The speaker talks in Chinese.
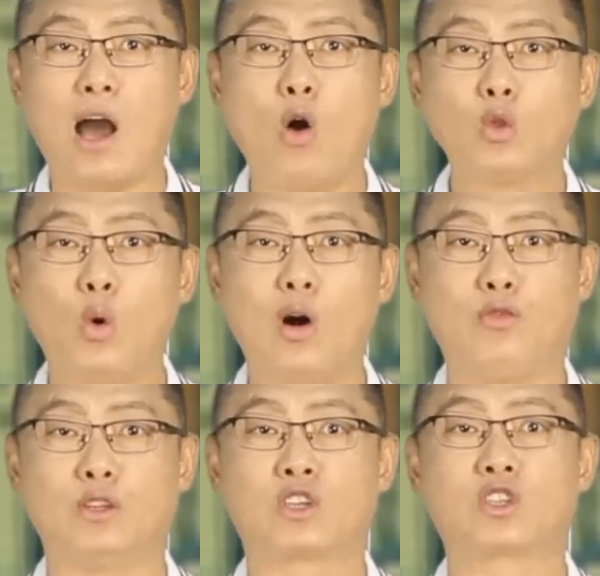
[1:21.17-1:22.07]
奥诺
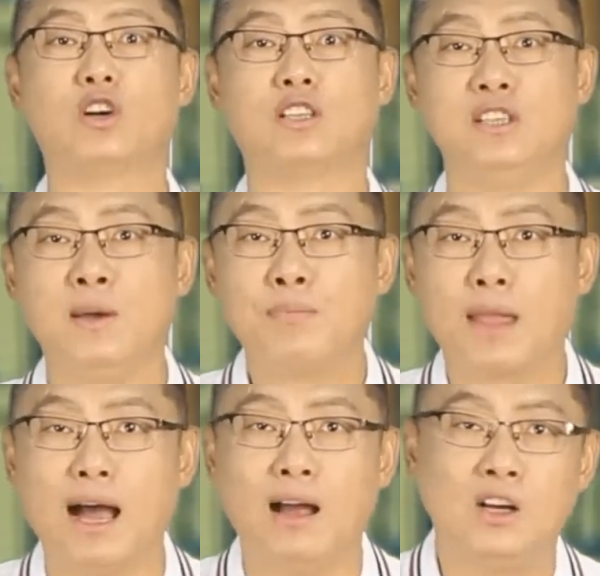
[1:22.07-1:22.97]
夫的设计
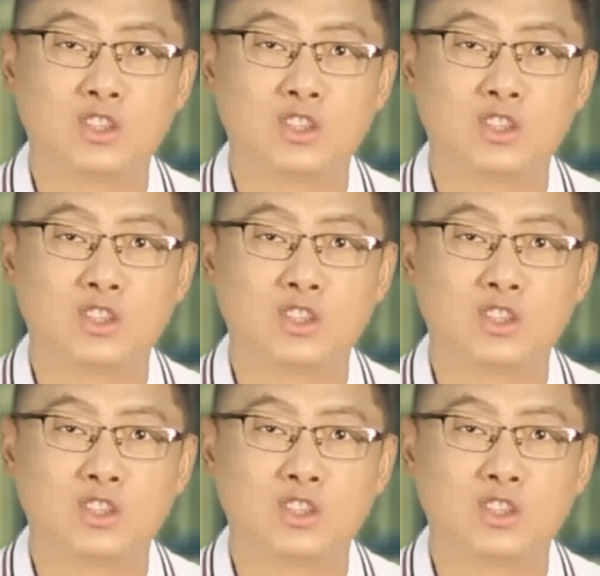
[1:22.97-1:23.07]
啊，